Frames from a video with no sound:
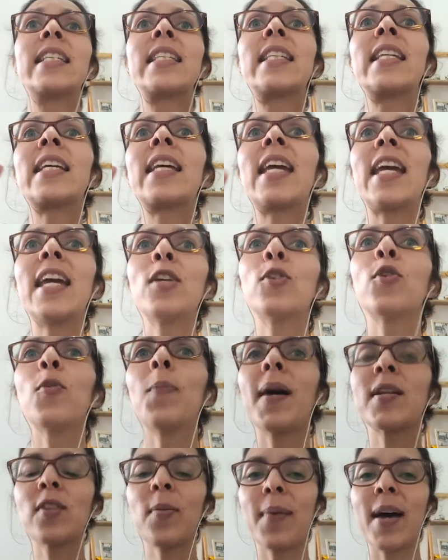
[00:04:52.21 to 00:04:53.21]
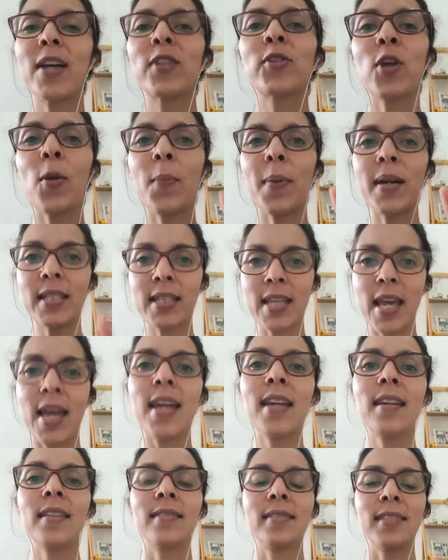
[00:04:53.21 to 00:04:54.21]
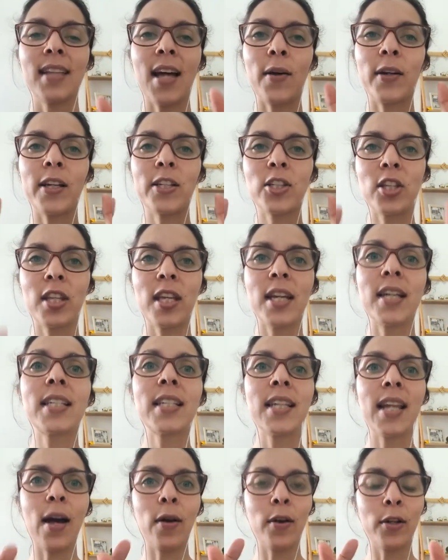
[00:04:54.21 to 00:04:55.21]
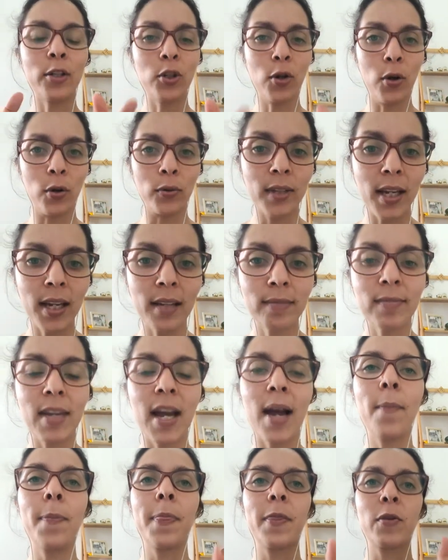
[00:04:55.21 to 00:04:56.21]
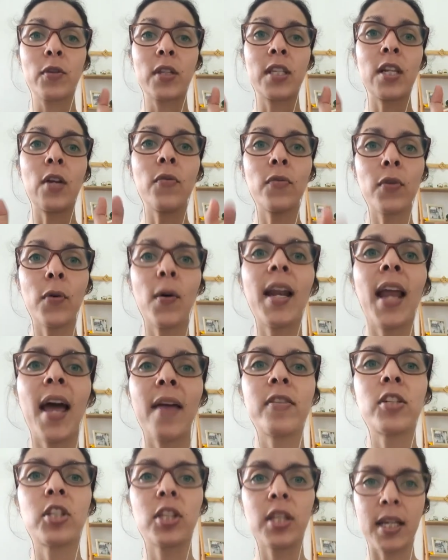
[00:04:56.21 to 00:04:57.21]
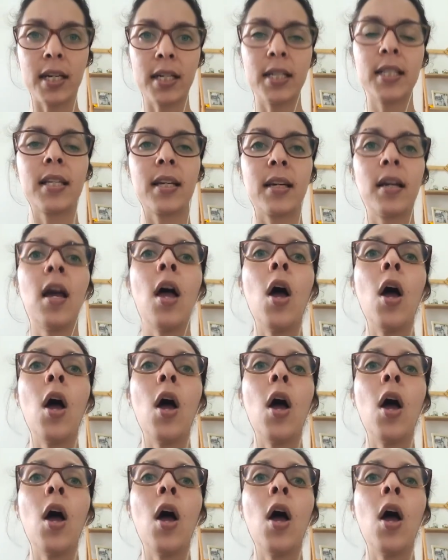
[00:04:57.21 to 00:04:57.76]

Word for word: seguindo o passo a passo que eu passei na aula de terça e na aula de ontem, tá? Se você não viu a live de terça